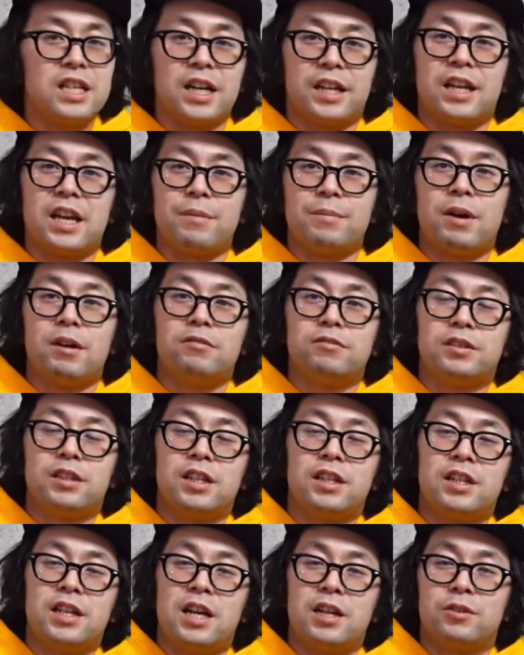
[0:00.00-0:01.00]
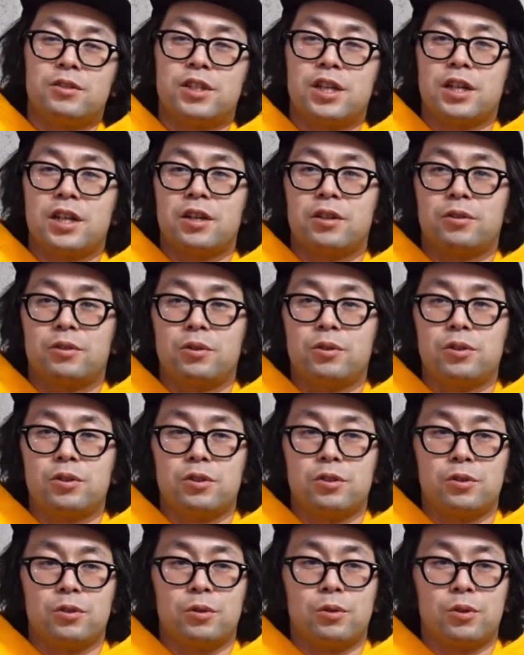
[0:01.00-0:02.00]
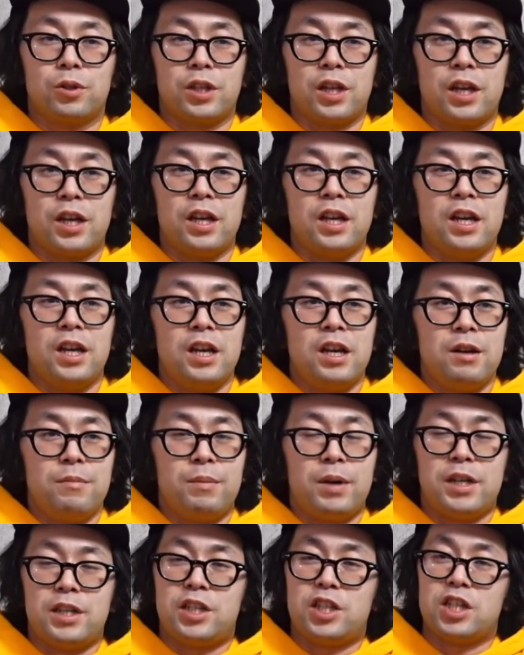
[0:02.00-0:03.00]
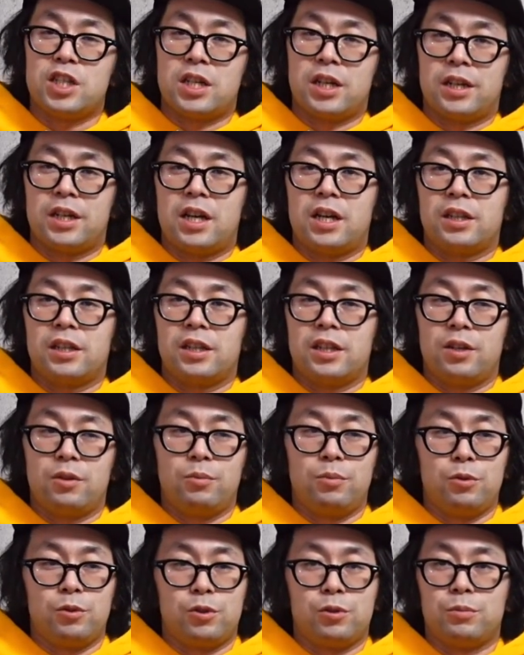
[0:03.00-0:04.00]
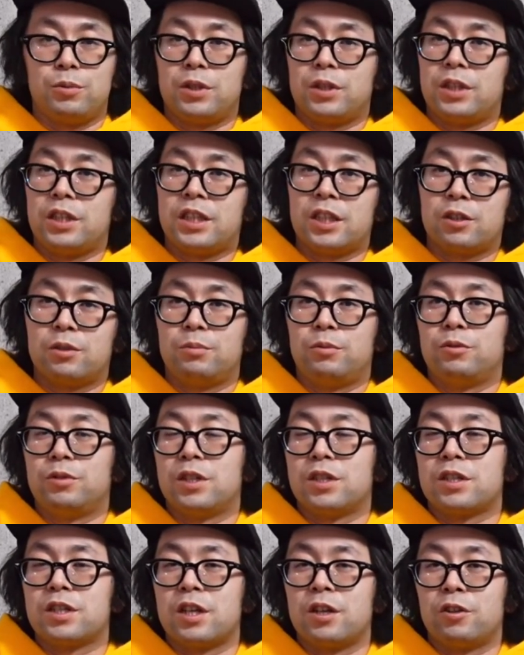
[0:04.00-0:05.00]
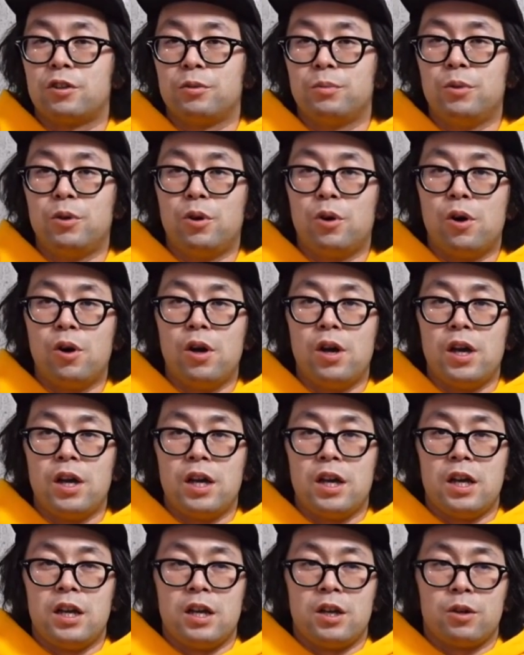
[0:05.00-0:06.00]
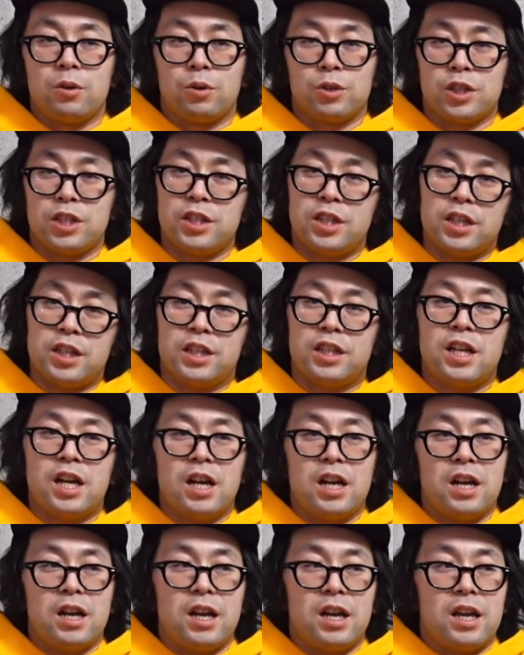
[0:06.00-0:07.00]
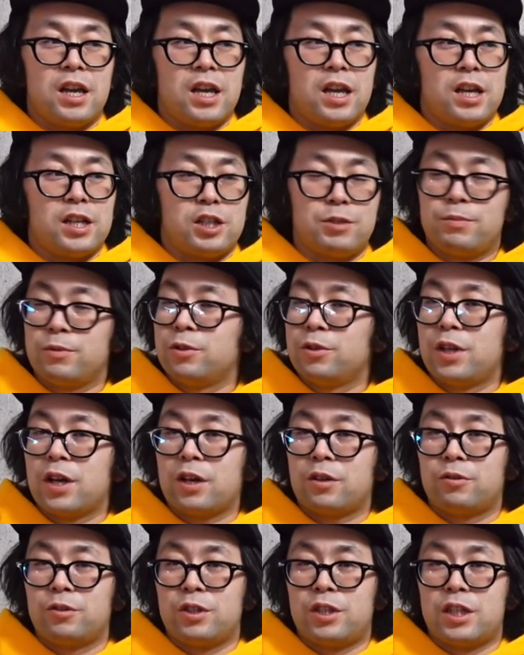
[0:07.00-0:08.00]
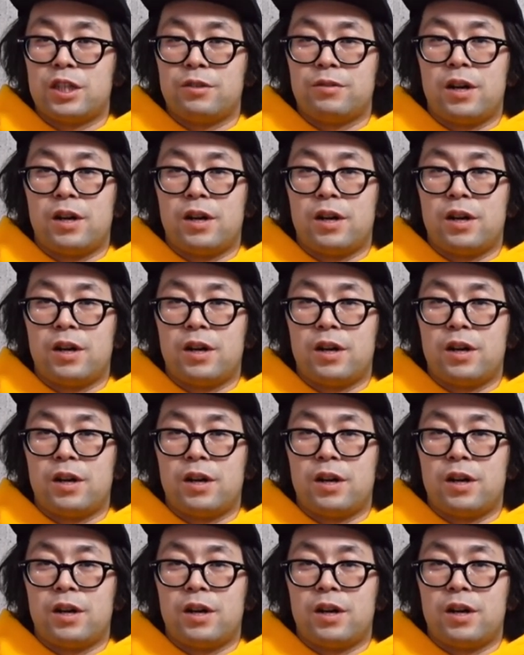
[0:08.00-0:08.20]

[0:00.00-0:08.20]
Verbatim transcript: いがね、マウンテンライトジャケットっていうところで、まあいちいかなって思う人もいたと思うんですけれども、個人的な、えー、自分の中のいちい